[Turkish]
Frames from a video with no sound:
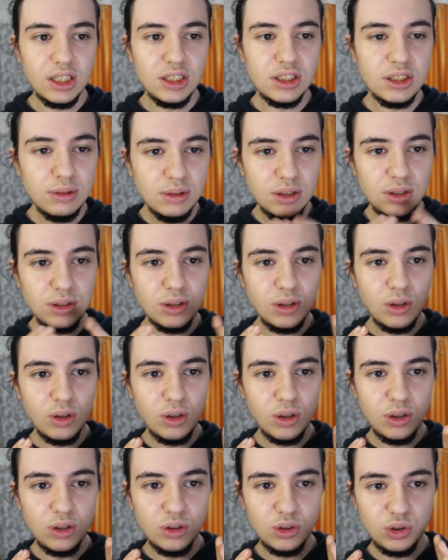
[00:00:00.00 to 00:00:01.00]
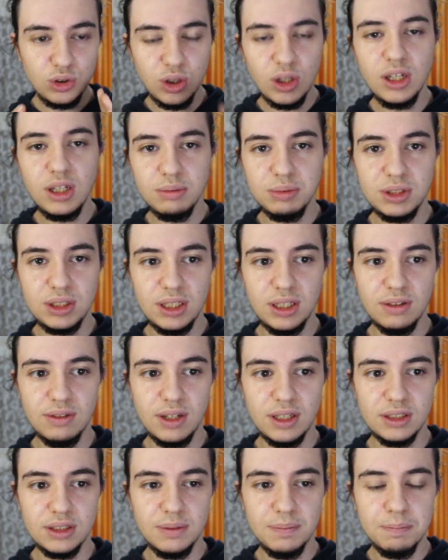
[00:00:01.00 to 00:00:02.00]
Şimdi şöyle bir şey
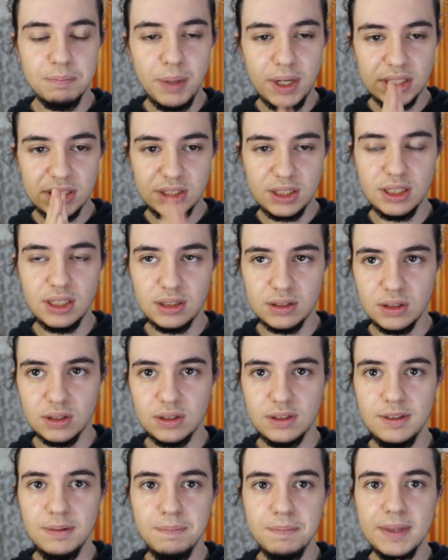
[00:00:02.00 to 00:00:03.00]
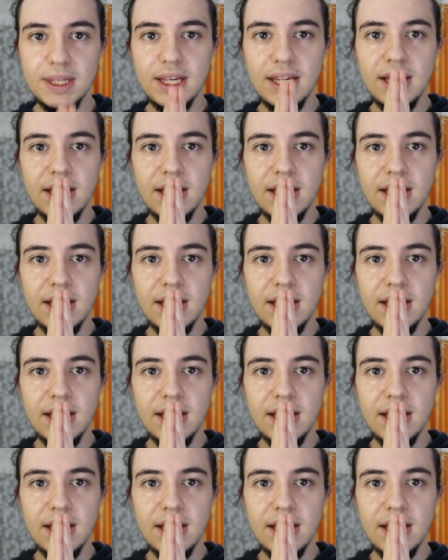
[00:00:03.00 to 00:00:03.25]
var. Baştan anlatayım.